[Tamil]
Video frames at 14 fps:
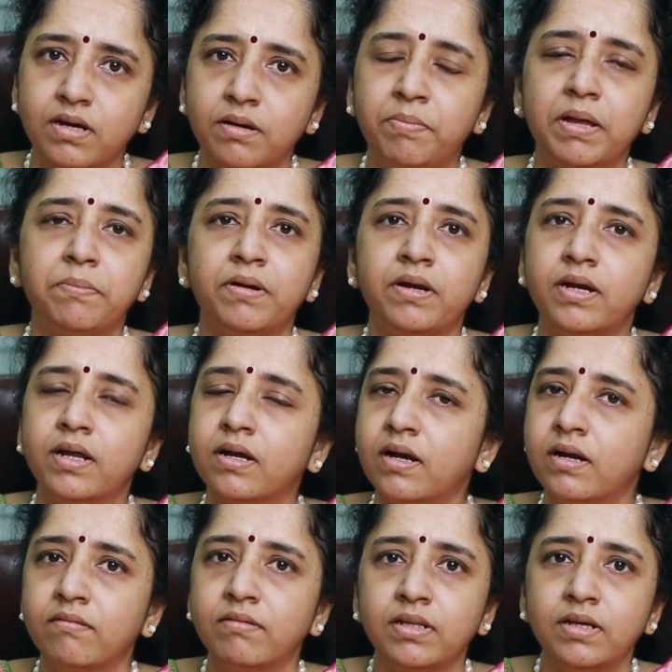அப்ளை பண்ணிட்டா
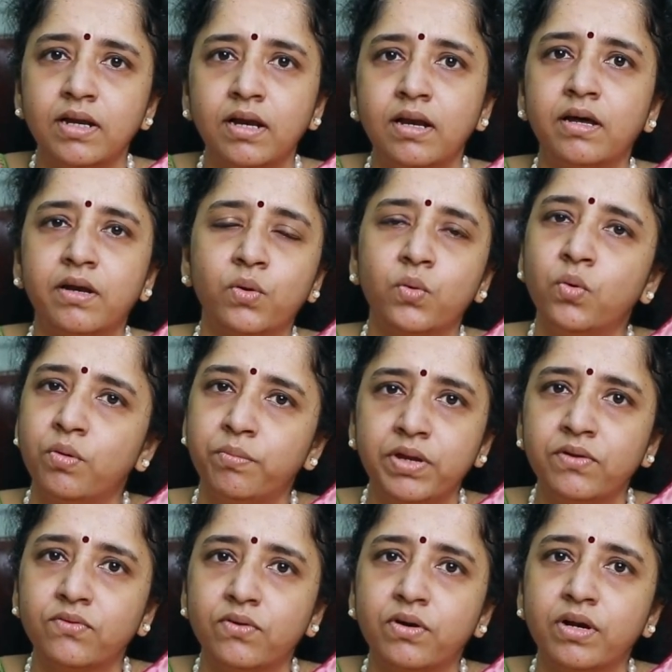கண் வந்து நல்லாயிருக்கும்
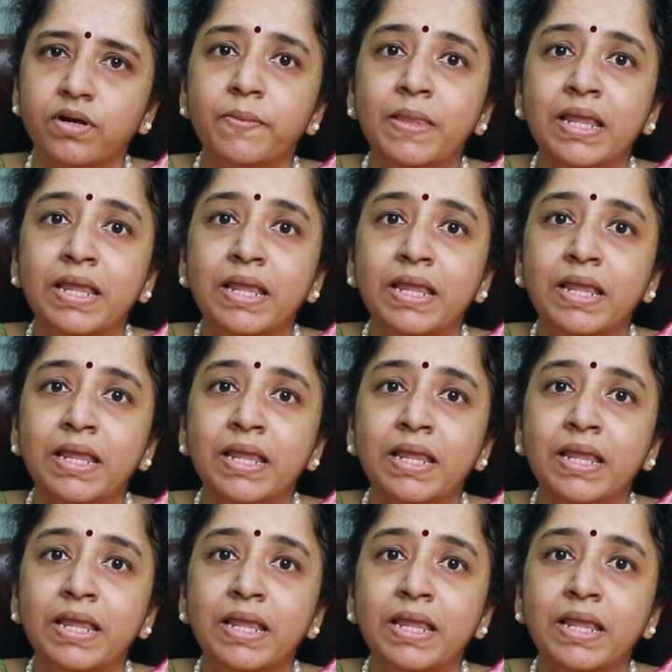அப்படின்னு சொல்கிறாங்க